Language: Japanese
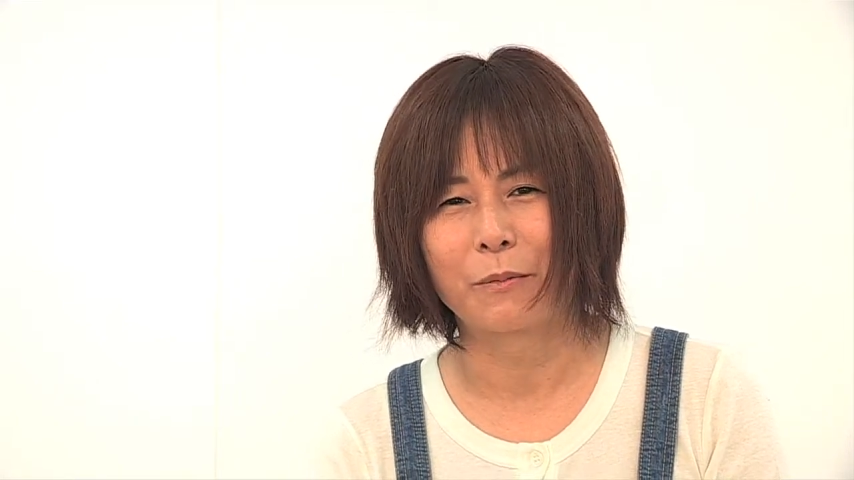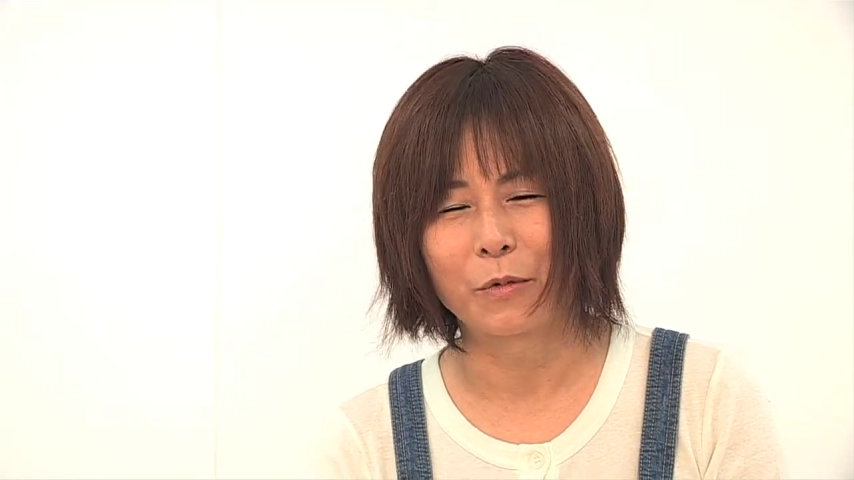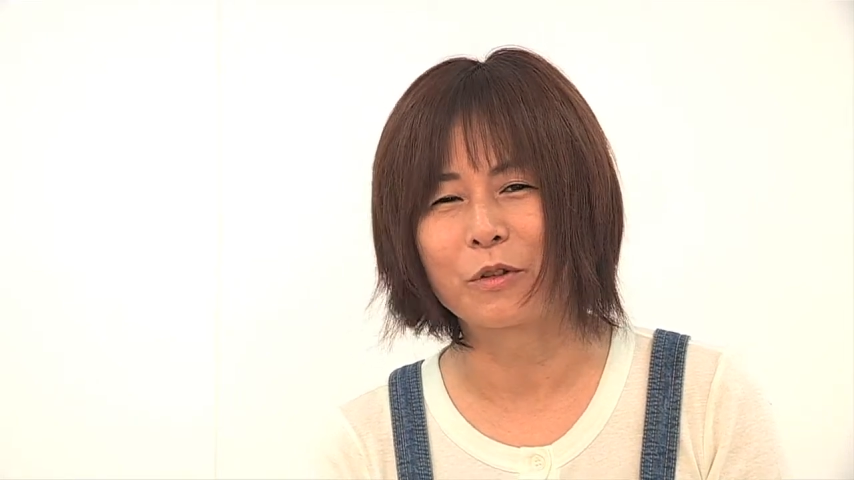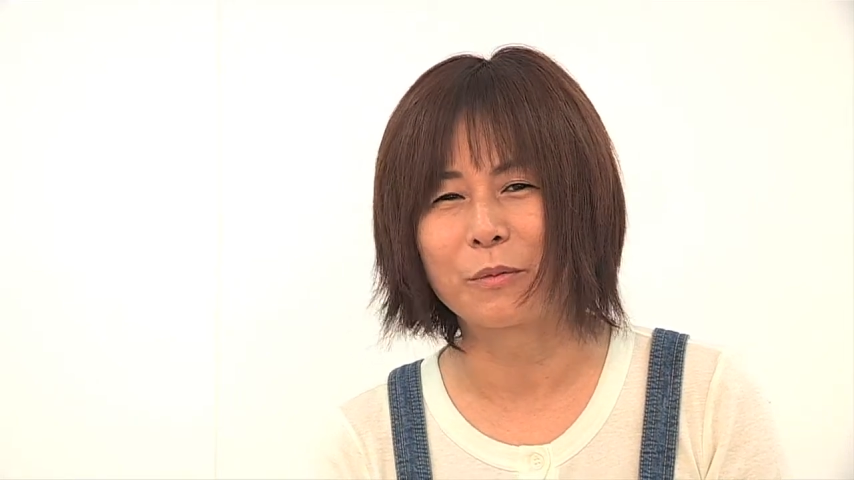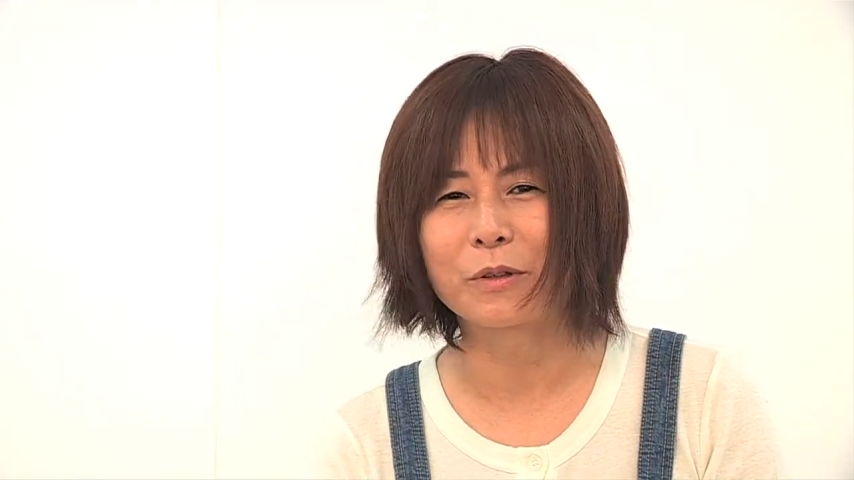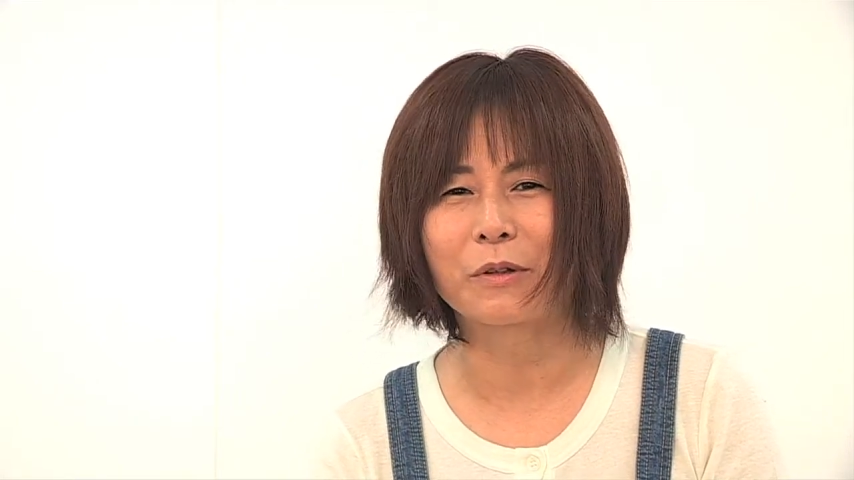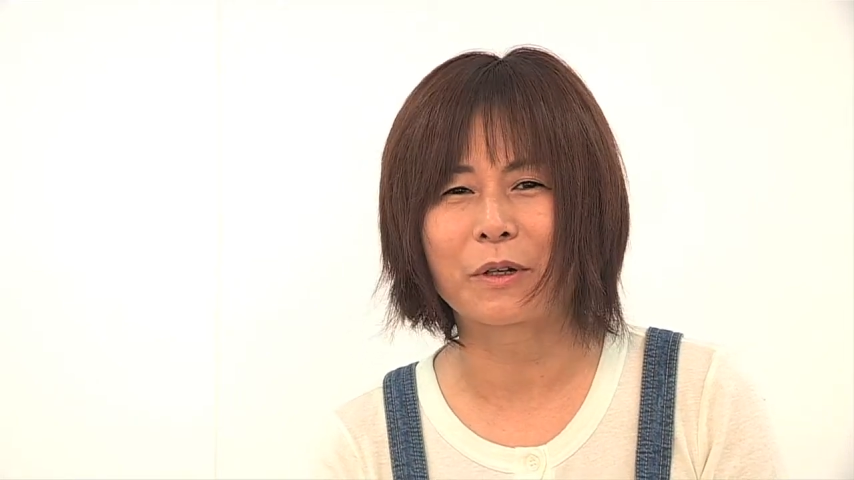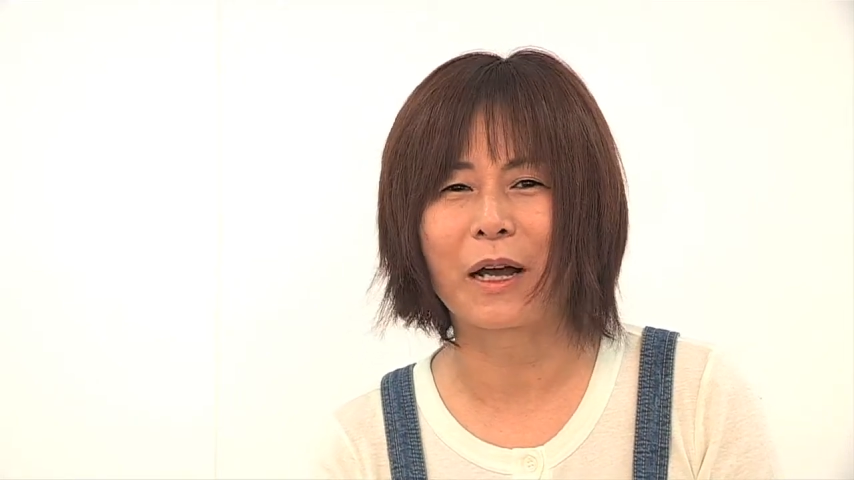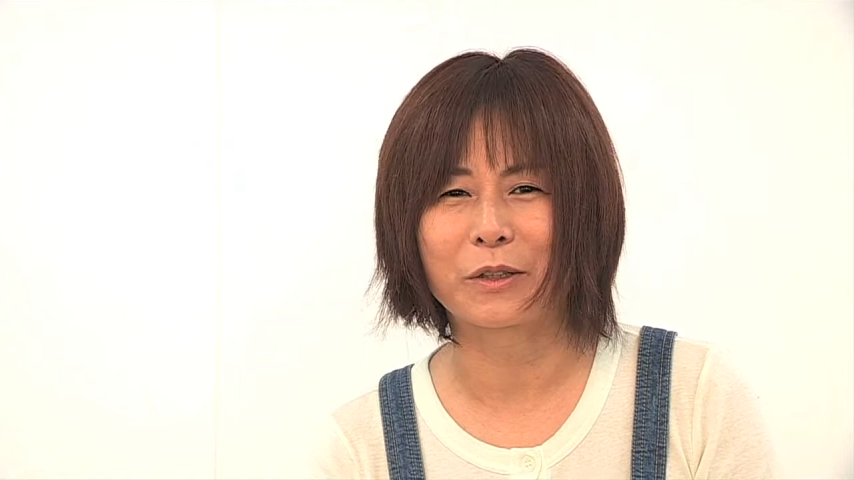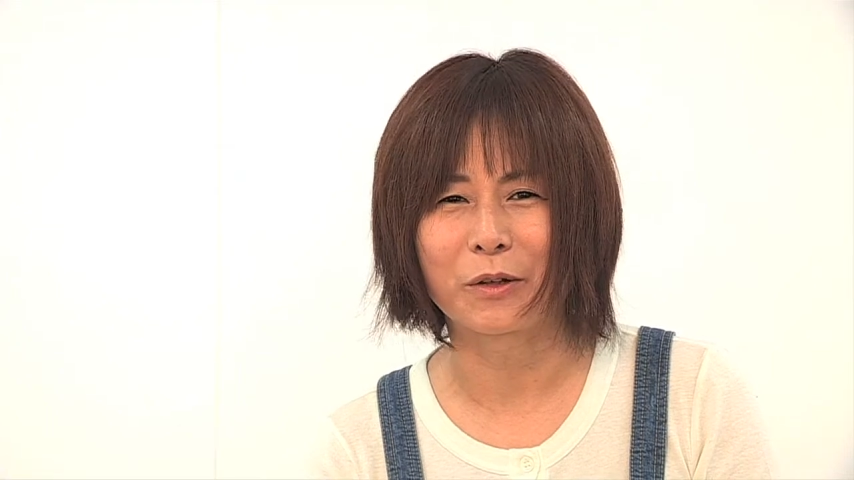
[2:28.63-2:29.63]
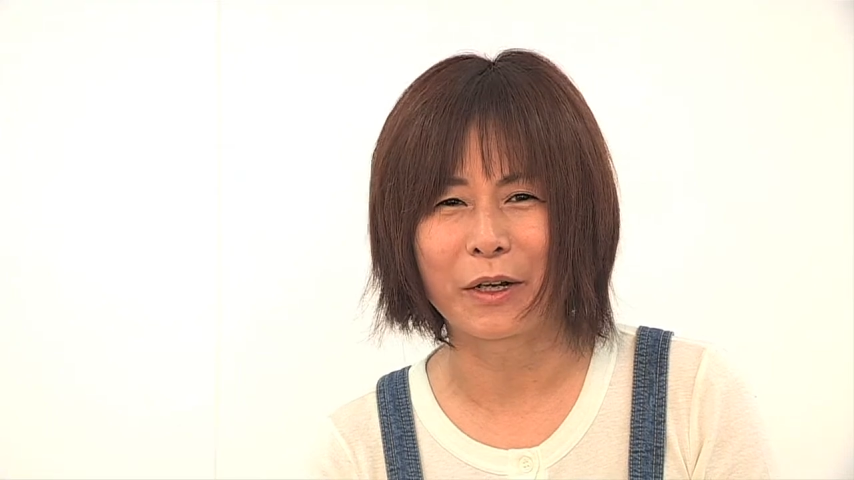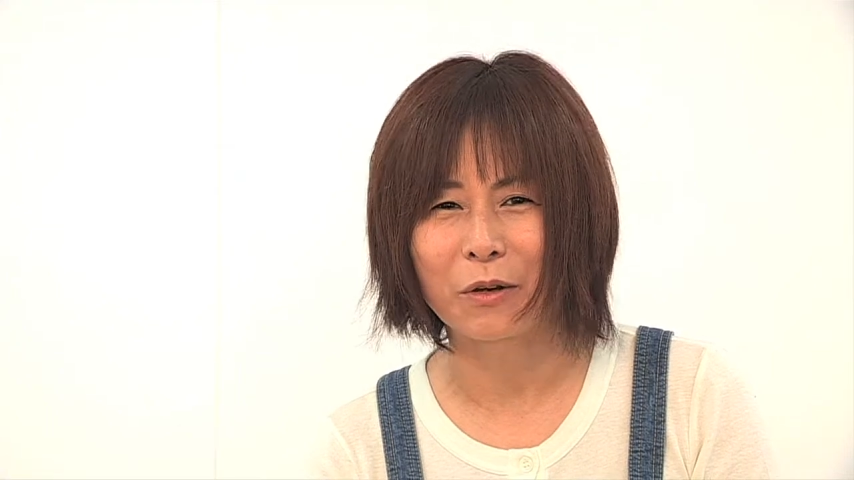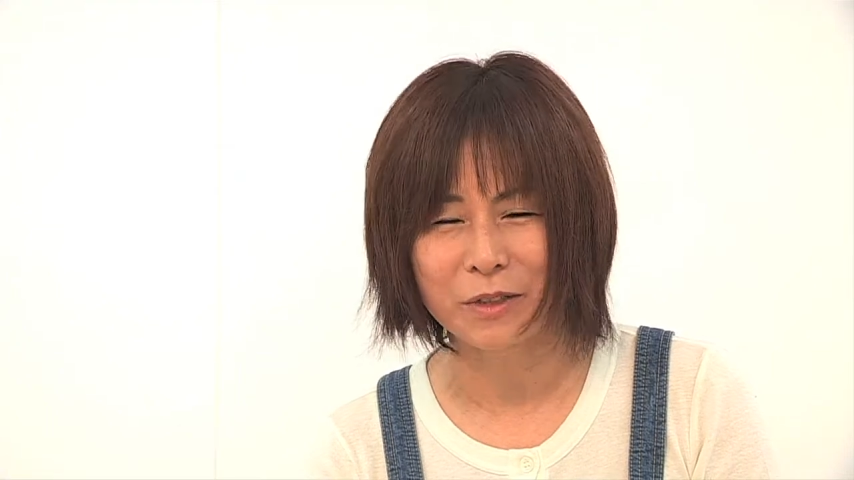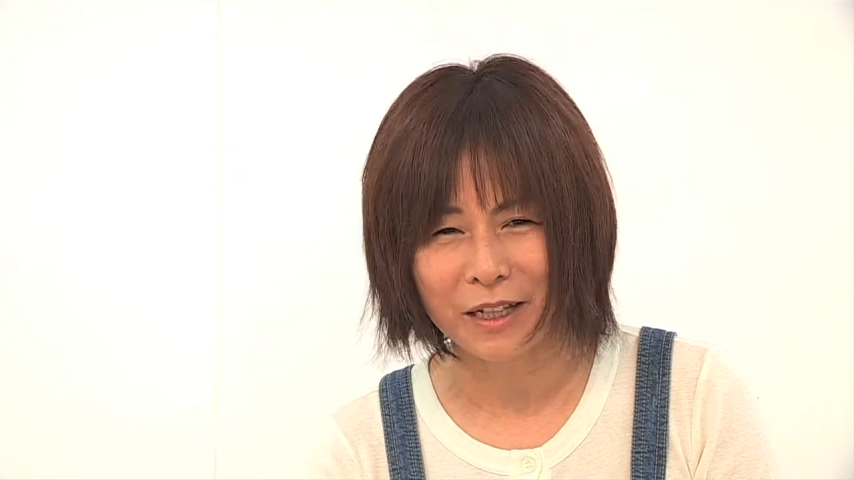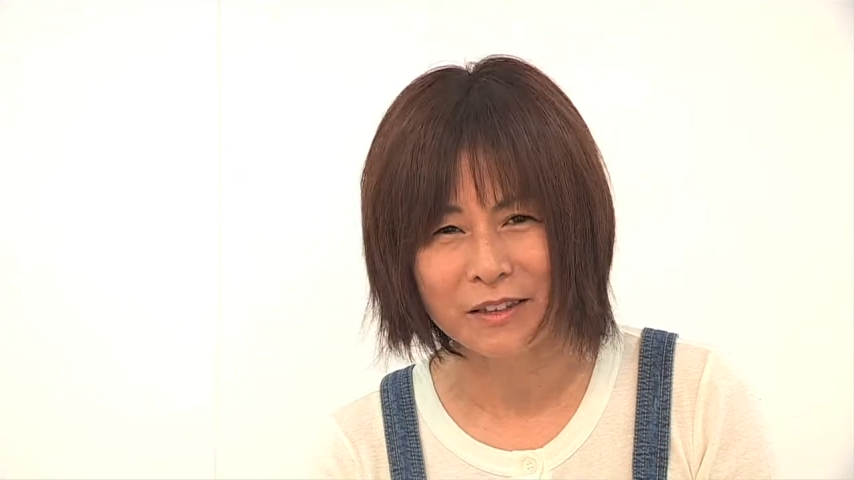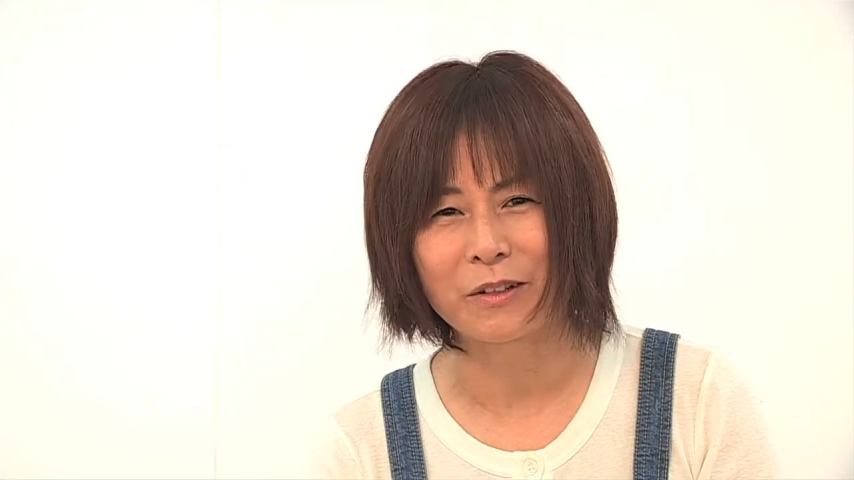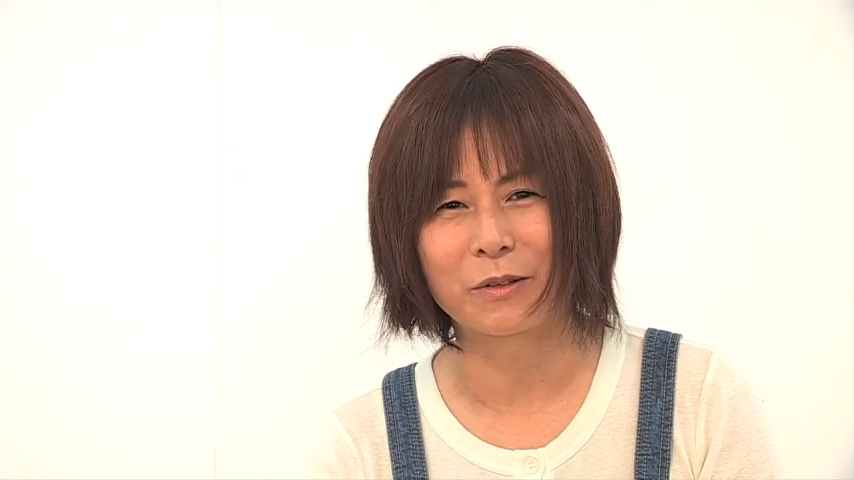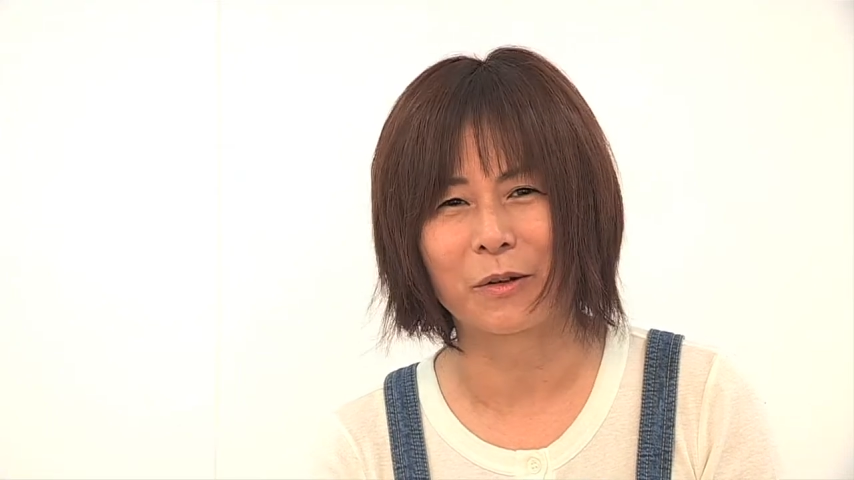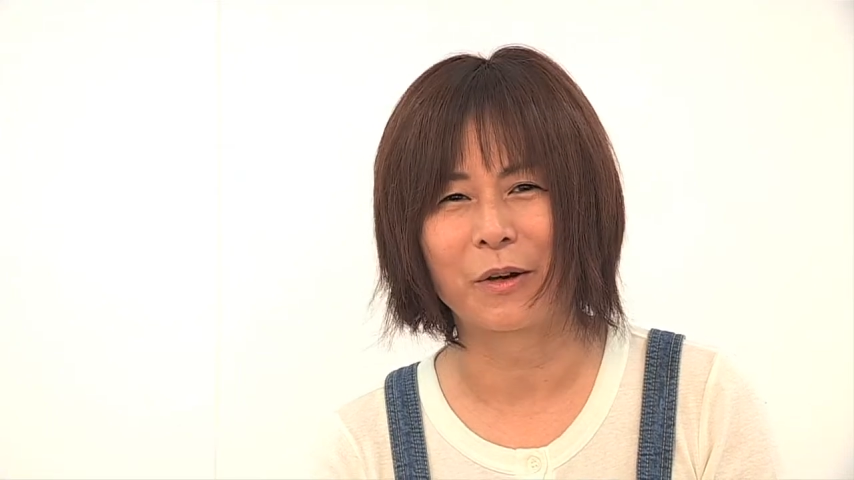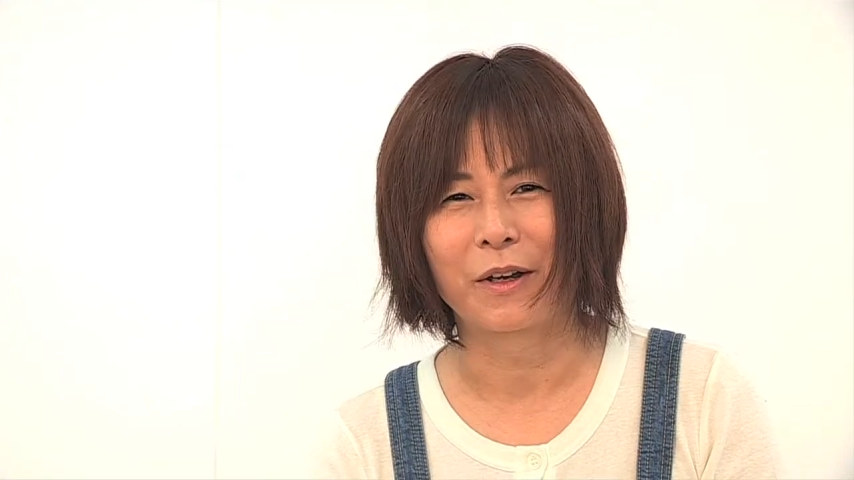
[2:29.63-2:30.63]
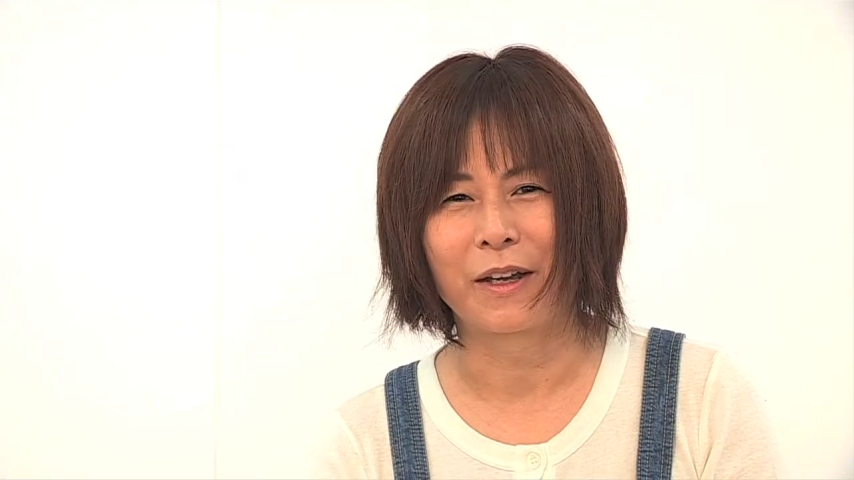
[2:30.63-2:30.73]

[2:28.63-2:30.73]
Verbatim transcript: もっともっと環境が良くなってると、